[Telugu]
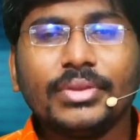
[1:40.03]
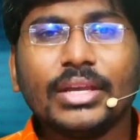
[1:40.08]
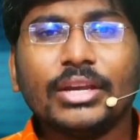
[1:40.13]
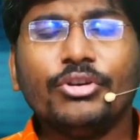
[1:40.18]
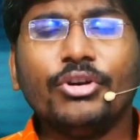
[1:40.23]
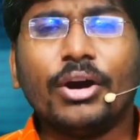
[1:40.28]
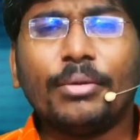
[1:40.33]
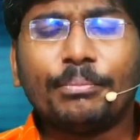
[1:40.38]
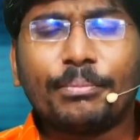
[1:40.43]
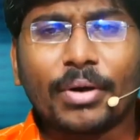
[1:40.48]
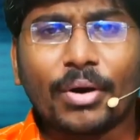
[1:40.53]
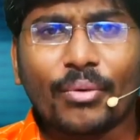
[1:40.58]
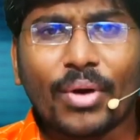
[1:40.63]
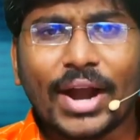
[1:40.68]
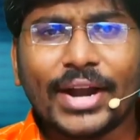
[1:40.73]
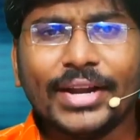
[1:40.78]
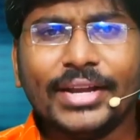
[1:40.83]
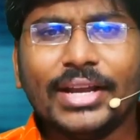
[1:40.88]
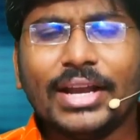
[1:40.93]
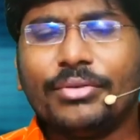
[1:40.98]
యు ఆర్
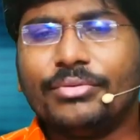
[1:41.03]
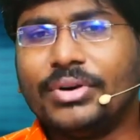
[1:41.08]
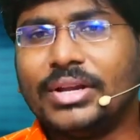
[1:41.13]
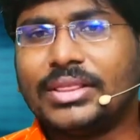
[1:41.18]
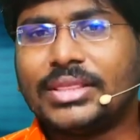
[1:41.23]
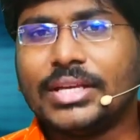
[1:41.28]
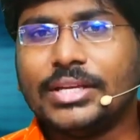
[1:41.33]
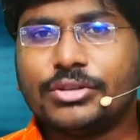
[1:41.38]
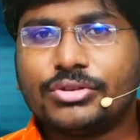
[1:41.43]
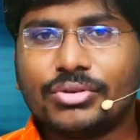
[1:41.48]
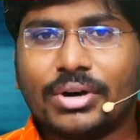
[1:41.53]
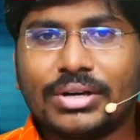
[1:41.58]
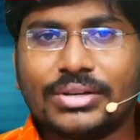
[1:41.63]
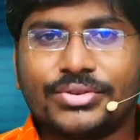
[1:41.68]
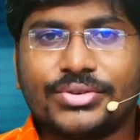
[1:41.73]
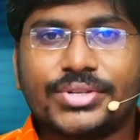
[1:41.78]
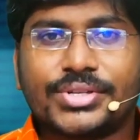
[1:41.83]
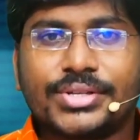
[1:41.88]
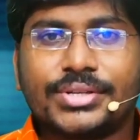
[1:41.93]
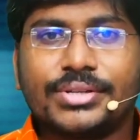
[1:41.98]
ప్రొవైడింగ్ ఎవ్రీథింగ్ టు
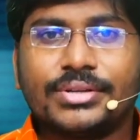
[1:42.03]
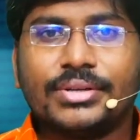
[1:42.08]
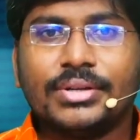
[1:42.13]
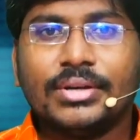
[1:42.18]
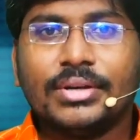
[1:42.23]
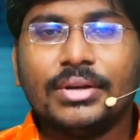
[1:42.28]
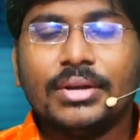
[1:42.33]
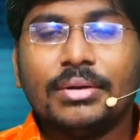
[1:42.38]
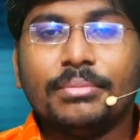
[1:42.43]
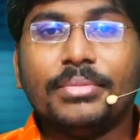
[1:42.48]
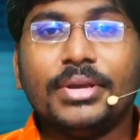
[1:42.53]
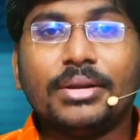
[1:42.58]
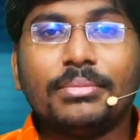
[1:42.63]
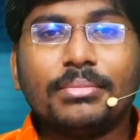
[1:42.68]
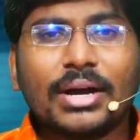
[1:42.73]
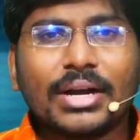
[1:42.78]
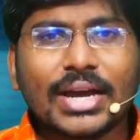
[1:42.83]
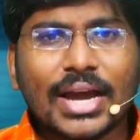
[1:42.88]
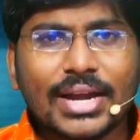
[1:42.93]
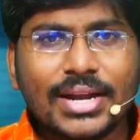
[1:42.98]
అవర్స్ మీరు
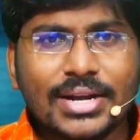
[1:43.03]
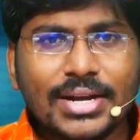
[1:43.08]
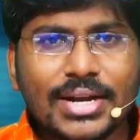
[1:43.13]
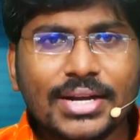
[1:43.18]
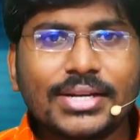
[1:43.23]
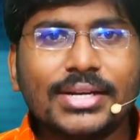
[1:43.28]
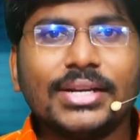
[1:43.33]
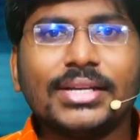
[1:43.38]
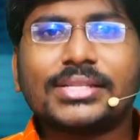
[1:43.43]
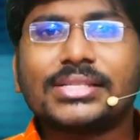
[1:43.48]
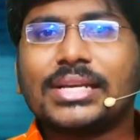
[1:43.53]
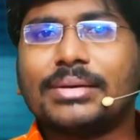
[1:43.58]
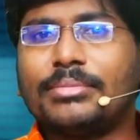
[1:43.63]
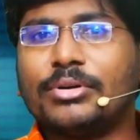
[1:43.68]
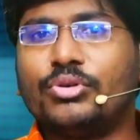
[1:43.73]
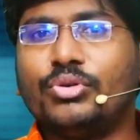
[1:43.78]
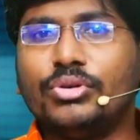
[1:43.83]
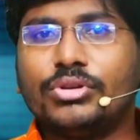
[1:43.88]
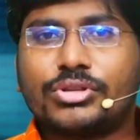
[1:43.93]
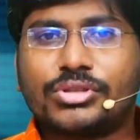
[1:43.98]
మాకు అన్నిటినీ
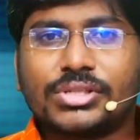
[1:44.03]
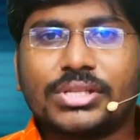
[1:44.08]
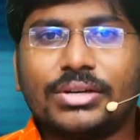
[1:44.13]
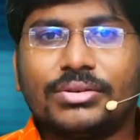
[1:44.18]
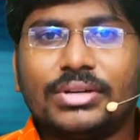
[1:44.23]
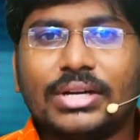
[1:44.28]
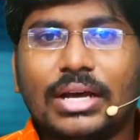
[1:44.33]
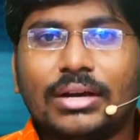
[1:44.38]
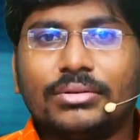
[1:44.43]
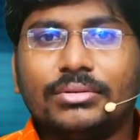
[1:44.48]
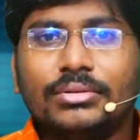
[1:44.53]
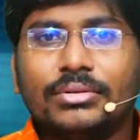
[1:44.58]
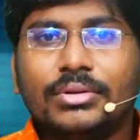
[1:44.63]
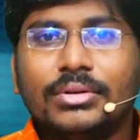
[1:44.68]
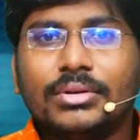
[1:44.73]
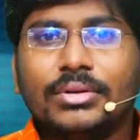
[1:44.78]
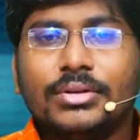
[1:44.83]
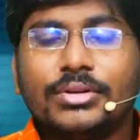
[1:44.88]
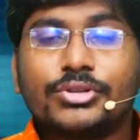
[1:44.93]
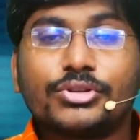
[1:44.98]
సమకూరుస్తూ ఉన్నారు
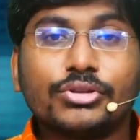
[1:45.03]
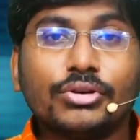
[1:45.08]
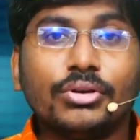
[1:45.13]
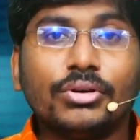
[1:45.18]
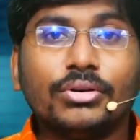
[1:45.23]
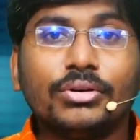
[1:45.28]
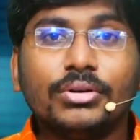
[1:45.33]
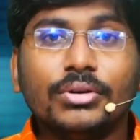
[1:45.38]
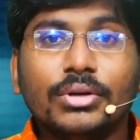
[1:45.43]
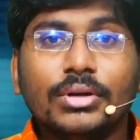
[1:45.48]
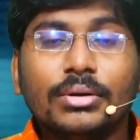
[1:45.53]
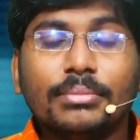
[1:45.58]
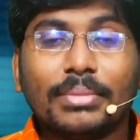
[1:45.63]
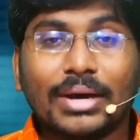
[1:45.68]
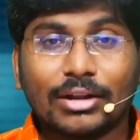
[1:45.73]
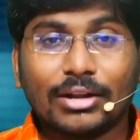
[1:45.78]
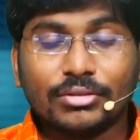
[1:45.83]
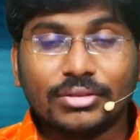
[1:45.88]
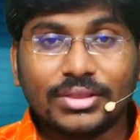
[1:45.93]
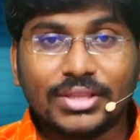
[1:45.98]
సో
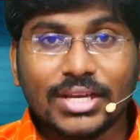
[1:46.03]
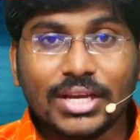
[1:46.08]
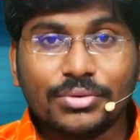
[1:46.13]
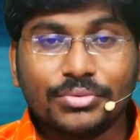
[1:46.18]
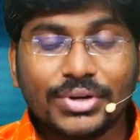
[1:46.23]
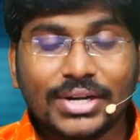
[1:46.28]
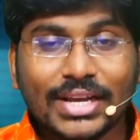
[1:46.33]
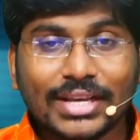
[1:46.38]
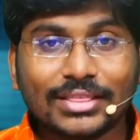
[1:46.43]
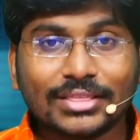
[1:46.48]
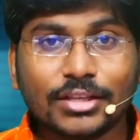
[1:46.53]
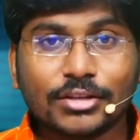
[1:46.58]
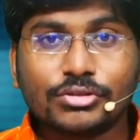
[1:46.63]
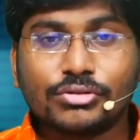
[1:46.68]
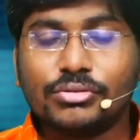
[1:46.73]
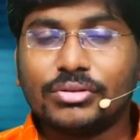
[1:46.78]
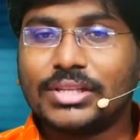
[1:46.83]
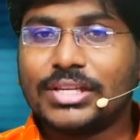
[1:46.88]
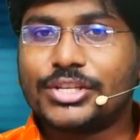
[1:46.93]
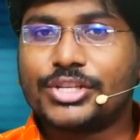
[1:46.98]
మనం దేవుణ్ణి ఎంత
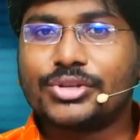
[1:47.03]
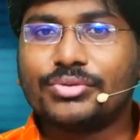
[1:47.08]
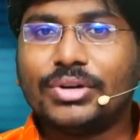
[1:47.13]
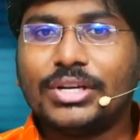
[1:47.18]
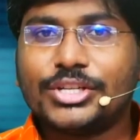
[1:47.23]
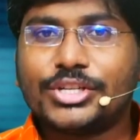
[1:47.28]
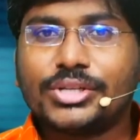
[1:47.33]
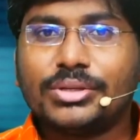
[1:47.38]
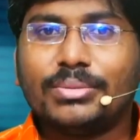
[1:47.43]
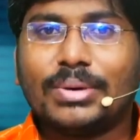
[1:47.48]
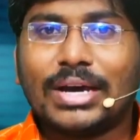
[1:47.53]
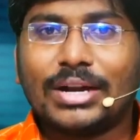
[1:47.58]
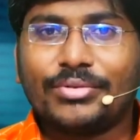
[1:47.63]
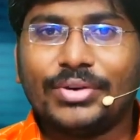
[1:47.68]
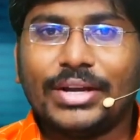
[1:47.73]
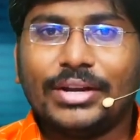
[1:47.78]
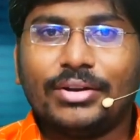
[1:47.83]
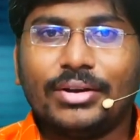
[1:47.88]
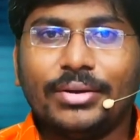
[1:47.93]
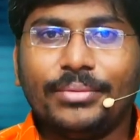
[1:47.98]
స్థుతించవలసిన
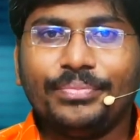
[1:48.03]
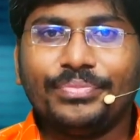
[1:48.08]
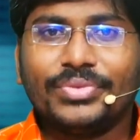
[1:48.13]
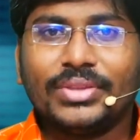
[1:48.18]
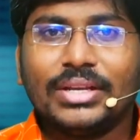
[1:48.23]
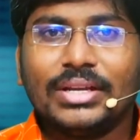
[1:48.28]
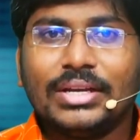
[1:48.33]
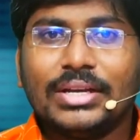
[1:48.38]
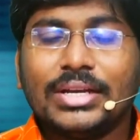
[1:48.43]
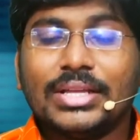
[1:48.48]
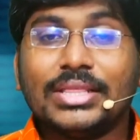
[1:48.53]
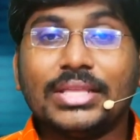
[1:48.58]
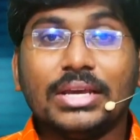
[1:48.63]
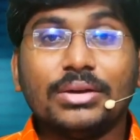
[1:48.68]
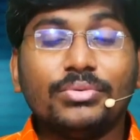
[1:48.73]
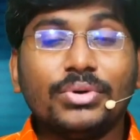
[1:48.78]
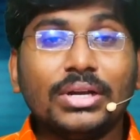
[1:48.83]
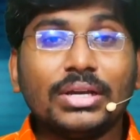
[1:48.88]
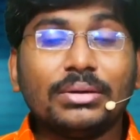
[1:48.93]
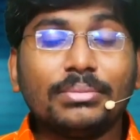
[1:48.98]
వారమైనా
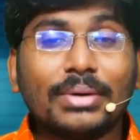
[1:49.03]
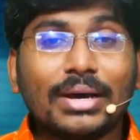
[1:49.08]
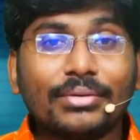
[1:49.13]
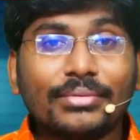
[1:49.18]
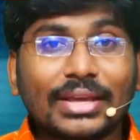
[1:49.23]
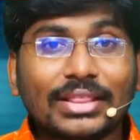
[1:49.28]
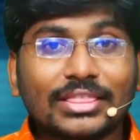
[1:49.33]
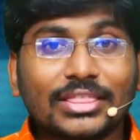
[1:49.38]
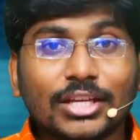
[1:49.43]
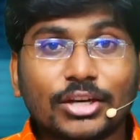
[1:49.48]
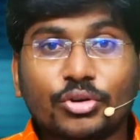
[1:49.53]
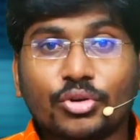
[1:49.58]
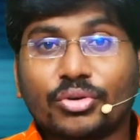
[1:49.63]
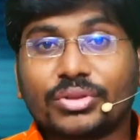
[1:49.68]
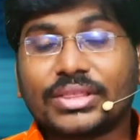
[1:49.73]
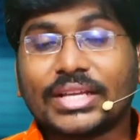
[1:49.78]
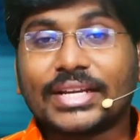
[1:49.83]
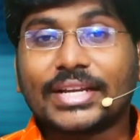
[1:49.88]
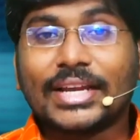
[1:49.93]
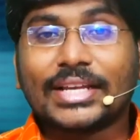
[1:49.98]
దేవునికి మనం ఎంత
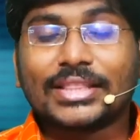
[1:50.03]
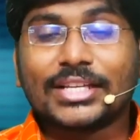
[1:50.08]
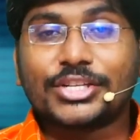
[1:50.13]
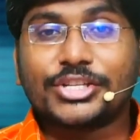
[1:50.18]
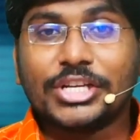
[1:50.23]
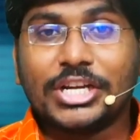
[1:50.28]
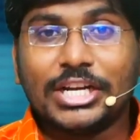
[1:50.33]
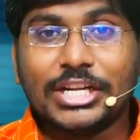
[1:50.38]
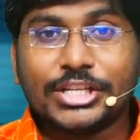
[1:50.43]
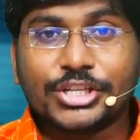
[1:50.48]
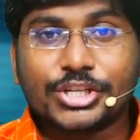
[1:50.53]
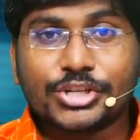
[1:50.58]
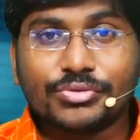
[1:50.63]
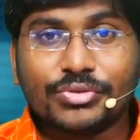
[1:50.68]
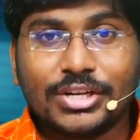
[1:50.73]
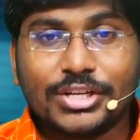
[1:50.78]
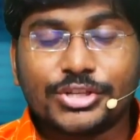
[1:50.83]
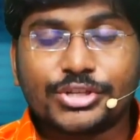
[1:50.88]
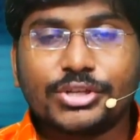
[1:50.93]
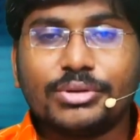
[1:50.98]
కృతజ్ఞత
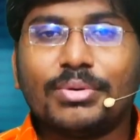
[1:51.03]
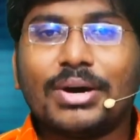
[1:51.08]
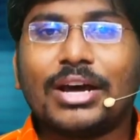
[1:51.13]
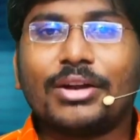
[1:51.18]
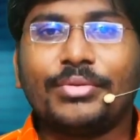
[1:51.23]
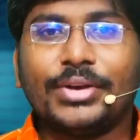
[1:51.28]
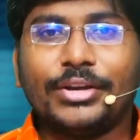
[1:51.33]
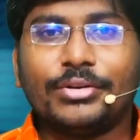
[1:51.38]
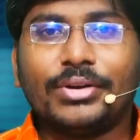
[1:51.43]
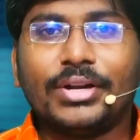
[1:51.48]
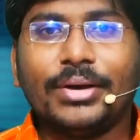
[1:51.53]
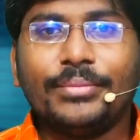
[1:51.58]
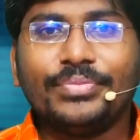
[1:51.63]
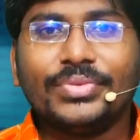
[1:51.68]
చెల్లించవలసిన వారమై ఉన్నా